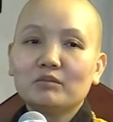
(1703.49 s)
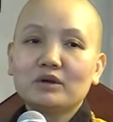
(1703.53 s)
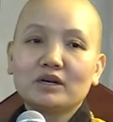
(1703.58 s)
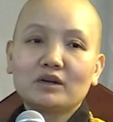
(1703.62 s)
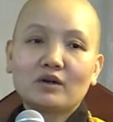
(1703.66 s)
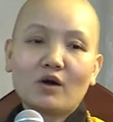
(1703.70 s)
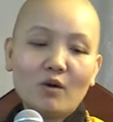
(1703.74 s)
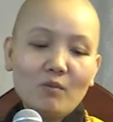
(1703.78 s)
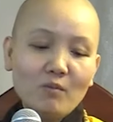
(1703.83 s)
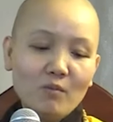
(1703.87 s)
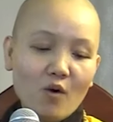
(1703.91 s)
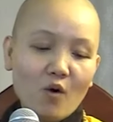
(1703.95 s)

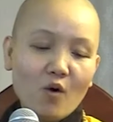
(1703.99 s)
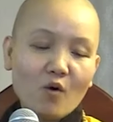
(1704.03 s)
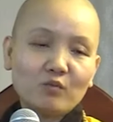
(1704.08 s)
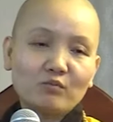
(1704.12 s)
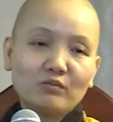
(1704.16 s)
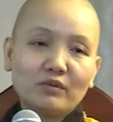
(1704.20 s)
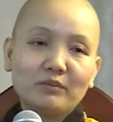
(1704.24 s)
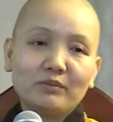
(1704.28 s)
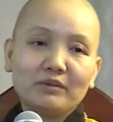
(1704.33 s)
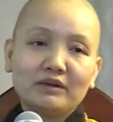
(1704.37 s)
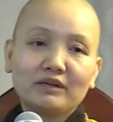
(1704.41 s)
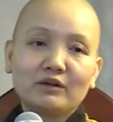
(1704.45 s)
Mình có
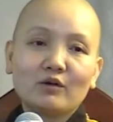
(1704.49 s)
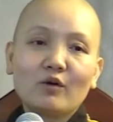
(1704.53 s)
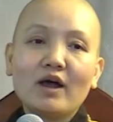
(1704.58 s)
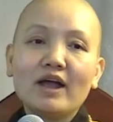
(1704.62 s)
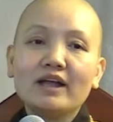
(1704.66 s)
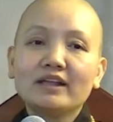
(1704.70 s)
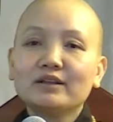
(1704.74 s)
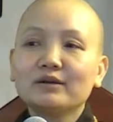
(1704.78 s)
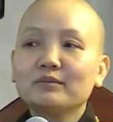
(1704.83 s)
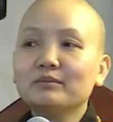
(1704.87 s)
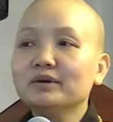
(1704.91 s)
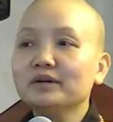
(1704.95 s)
một mà mình
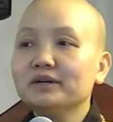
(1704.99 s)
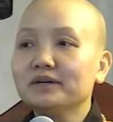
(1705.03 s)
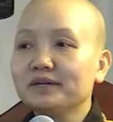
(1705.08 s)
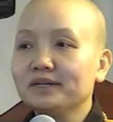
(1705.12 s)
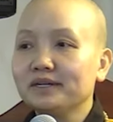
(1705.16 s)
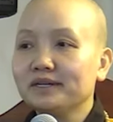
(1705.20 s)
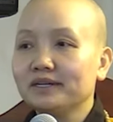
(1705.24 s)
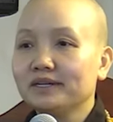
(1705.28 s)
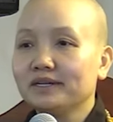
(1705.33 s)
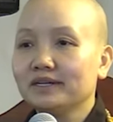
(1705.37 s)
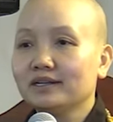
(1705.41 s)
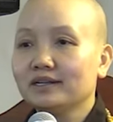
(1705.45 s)
khoe cho
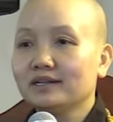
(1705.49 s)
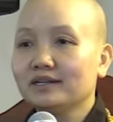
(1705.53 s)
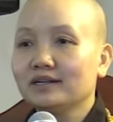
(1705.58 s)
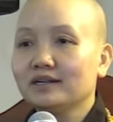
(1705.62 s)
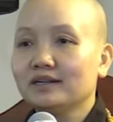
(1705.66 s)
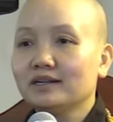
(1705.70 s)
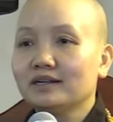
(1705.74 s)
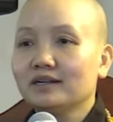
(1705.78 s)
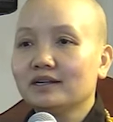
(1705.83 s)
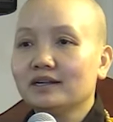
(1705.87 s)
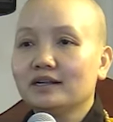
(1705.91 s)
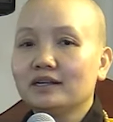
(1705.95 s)
mười.
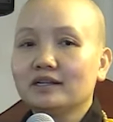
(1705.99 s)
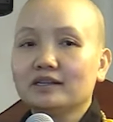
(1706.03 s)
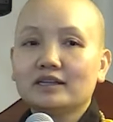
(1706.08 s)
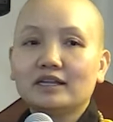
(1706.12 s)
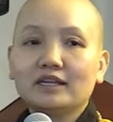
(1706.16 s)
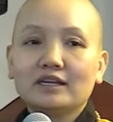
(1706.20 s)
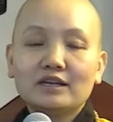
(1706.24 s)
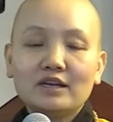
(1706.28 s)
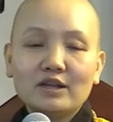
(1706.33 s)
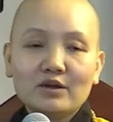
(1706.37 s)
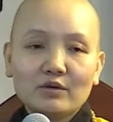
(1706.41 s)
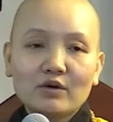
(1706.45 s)

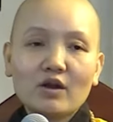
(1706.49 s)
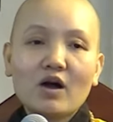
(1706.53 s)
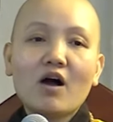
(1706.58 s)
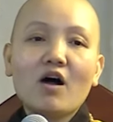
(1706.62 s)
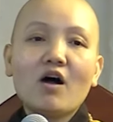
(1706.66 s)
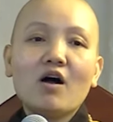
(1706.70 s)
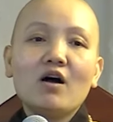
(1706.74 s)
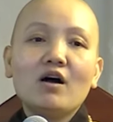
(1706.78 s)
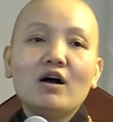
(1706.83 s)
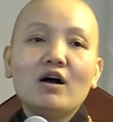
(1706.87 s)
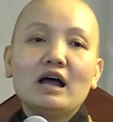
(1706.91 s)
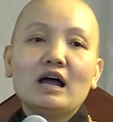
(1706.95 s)
Thì điều
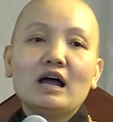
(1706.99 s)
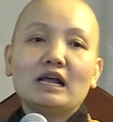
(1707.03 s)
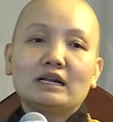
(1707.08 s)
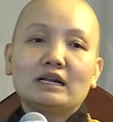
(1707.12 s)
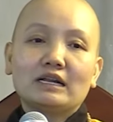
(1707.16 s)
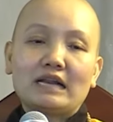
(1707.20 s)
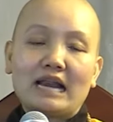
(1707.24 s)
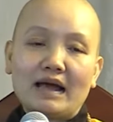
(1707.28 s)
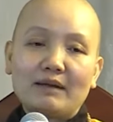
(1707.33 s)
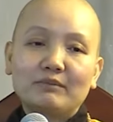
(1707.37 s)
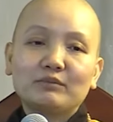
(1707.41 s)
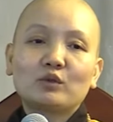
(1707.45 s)
đó
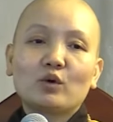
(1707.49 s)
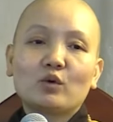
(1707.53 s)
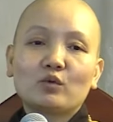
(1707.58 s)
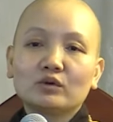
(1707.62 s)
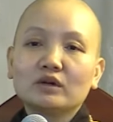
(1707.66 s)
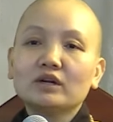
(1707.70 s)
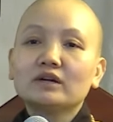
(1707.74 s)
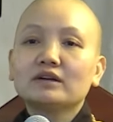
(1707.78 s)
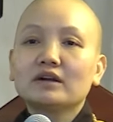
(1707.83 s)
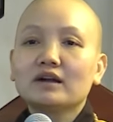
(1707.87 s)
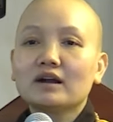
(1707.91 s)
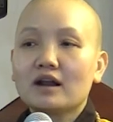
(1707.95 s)
làm
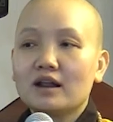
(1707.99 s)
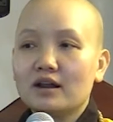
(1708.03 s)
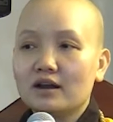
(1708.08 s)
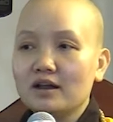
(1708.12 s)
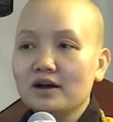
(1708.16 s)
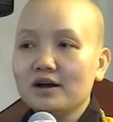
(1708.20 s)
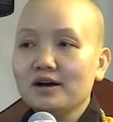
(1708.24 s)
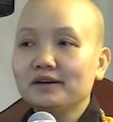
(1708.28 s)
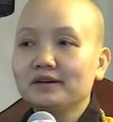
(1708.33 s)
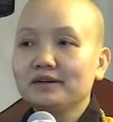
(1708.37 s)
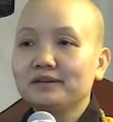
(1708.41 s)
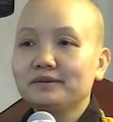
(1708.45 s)
tổn đức rất là
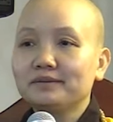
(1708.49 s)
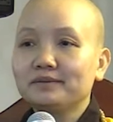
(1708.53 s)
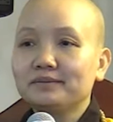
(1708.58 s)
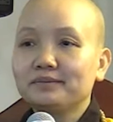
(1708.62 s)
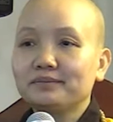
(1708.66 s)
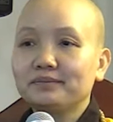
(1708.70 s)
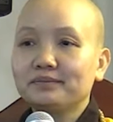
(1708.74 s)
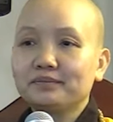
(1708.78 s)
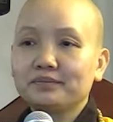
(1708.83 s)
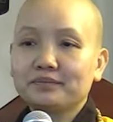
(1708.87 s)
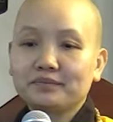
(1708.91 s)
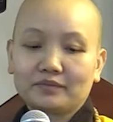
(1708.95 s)
lớn.
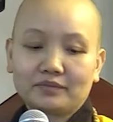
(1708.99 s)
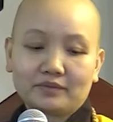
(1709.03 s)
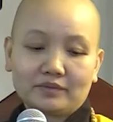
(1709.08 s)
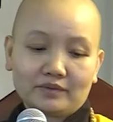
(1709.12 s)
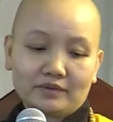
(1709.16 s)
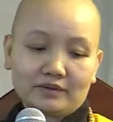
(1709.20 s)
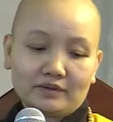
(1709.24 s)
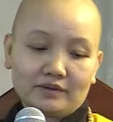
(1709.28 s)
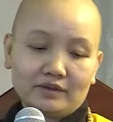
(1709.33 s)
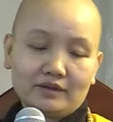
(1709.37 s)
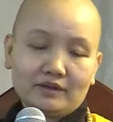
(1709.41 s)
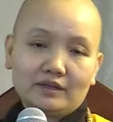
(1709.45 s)

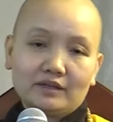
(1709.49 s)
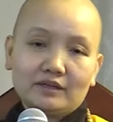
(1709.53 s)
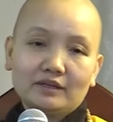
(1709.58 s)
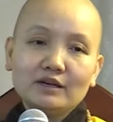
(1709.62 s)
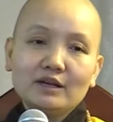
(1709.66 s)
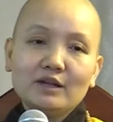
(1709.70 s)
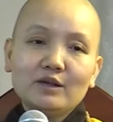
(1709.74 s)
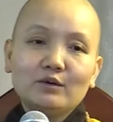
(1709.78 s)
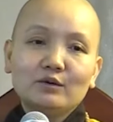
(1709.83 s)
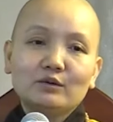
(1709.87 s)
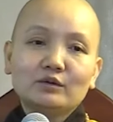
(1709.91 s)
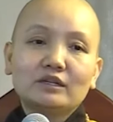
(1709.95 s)

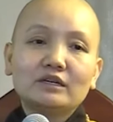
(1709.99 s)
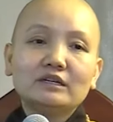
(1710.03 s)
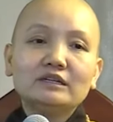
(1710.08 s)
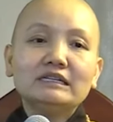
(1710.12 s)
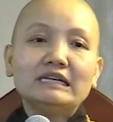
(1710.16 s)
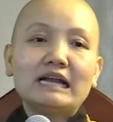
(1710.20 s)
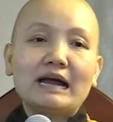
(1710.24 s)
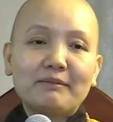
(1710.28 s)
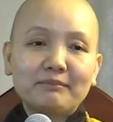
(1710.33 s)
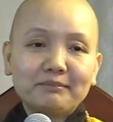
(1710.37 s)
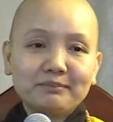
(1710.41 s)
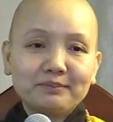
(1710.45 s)
Điều
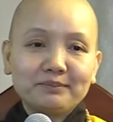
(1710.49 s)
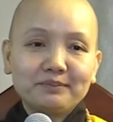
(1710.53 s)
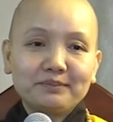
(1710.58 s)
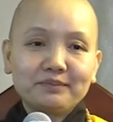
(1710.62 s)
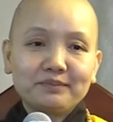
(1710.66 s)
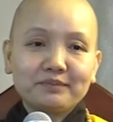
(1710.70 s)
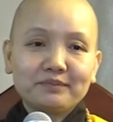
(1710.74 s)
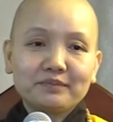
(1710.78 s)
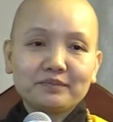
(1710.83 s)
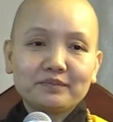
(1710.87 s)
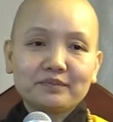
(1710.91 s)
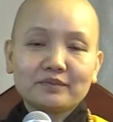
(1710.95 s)
thứ năm
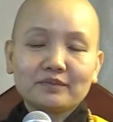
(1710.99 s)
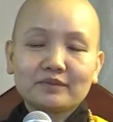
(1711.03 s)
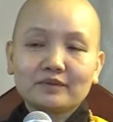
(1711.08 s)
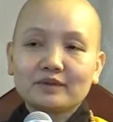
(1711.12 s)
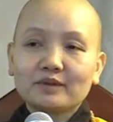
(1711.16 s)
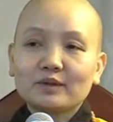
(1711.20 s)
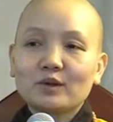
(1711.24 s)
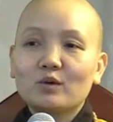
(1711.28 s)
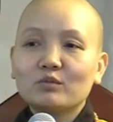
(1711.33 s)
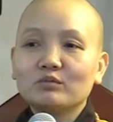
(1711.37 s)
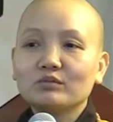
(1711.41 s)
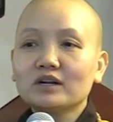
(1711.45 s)

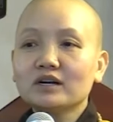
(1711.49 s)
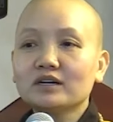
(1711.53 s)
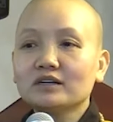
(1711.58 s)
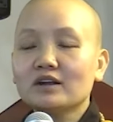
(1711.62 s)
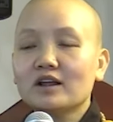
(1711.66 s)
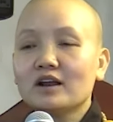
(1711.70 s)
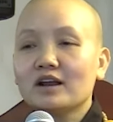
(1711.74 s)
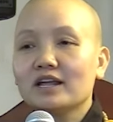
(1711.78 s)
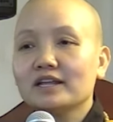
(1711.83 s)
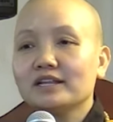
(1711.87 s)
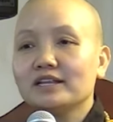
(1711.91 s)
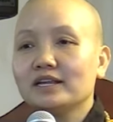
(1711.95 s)
tổn
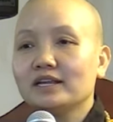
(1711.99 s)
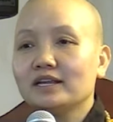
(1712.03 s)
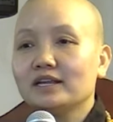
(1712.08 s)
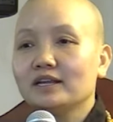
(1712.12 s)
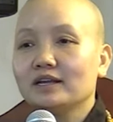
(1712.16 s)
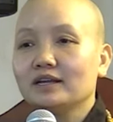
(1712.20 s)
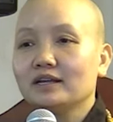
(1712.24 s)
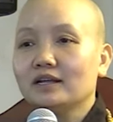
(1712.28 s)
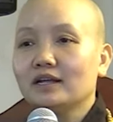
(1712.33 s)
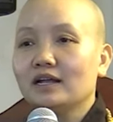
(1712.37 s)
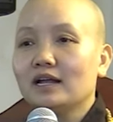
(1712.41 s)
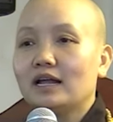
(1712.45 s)
đức đó là
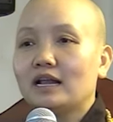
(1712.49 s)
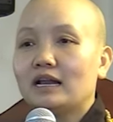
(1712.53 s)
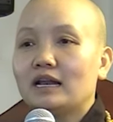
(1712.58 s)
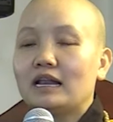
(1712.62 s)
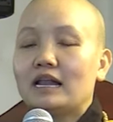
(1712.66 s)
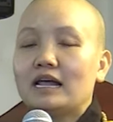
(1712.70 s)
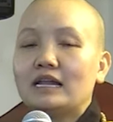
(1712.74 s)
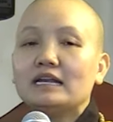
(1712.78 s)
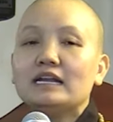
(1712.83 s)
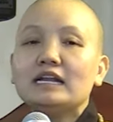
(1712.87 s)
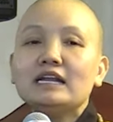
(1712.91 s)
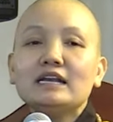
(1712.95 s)
gì?
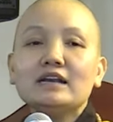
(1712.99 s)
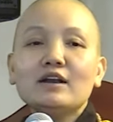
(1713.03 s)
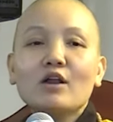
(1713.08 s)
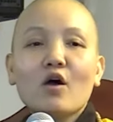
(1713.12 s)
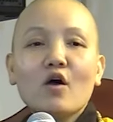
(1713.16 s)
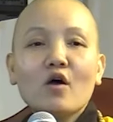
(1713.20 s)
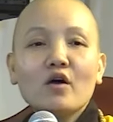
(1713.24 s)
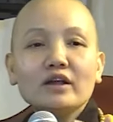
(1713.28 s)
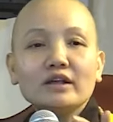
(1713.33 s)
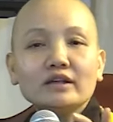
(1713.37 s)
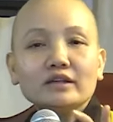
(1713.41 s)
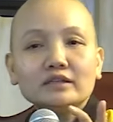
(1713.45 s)
Là đi
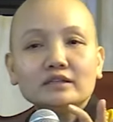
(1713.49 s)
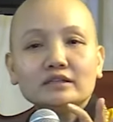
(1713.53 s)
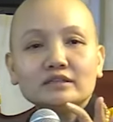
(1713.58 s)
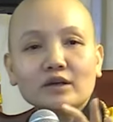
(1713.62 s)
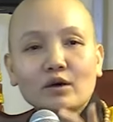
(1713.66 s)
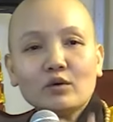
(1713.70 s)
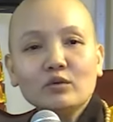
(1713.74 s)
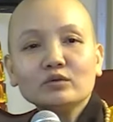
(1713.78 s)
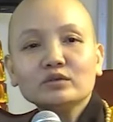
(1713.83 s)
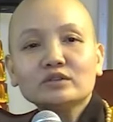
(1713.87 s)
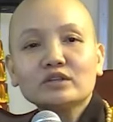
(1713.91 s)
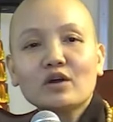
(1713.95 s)
nói
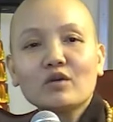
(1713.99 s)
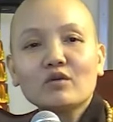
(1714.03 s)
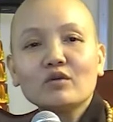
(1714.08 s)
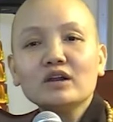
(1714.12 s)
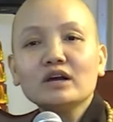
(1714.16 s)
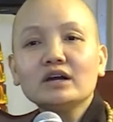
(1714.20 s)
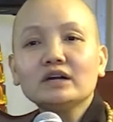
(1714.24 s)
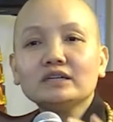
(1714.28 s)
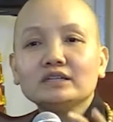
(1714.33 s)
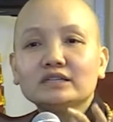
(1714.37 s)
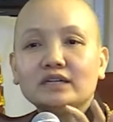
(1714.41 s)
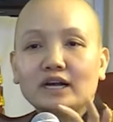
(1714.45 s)
xấu sau
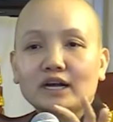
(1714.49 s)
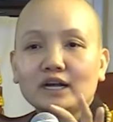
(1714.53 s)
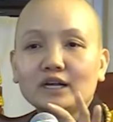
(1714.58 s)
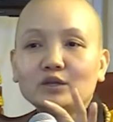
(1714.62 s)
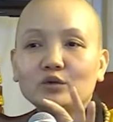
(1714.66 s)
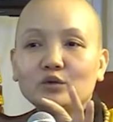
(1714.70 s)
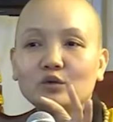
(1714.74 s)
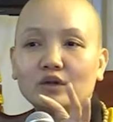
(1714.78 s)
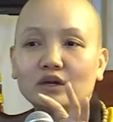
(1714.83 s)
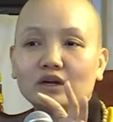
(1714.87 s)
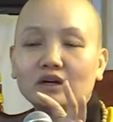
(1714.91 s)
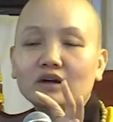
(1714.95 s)
lưng những
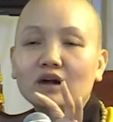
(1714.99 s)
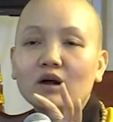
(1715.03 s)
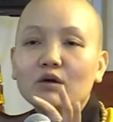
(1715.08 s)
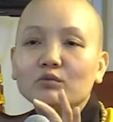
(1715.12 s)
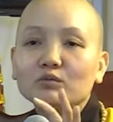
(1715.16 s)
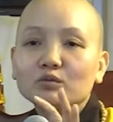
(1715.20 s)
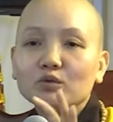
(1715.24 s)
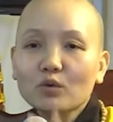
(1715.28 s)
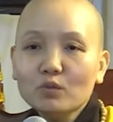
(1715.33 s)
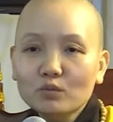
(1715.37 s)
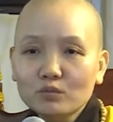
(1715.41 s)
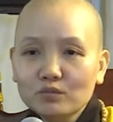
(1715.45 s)
cái chuyện
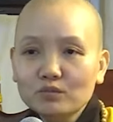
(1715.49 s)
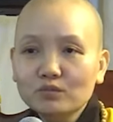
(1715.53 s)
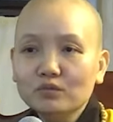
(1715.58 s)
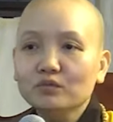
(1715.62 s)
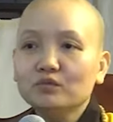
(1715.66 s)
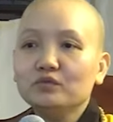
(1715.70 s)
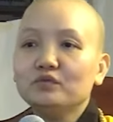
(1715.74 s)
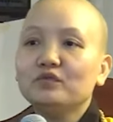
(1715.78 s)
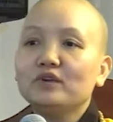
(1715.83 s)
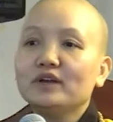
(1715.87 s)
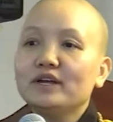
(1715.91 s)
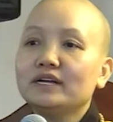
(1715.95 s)
không đúng
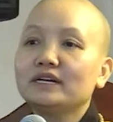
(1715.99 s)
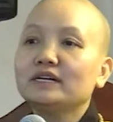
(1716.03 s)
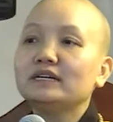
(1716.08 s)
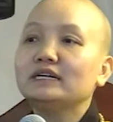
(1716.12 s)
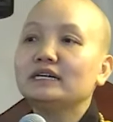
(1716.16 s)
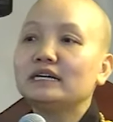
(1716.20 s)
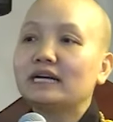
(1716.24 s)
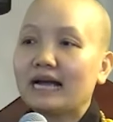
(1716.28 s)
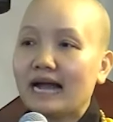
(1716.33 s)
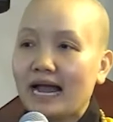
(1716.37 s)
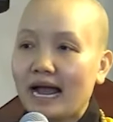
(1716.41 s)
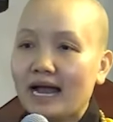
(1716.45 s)
về
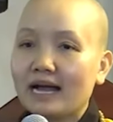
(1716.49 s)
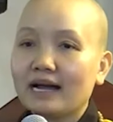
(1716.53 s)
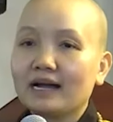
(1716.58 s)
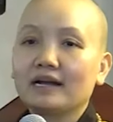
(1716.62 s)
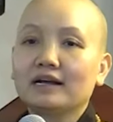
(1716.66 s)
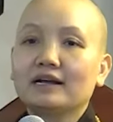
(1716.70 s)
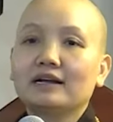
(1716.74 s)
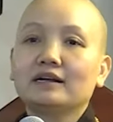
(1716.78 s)
người khác.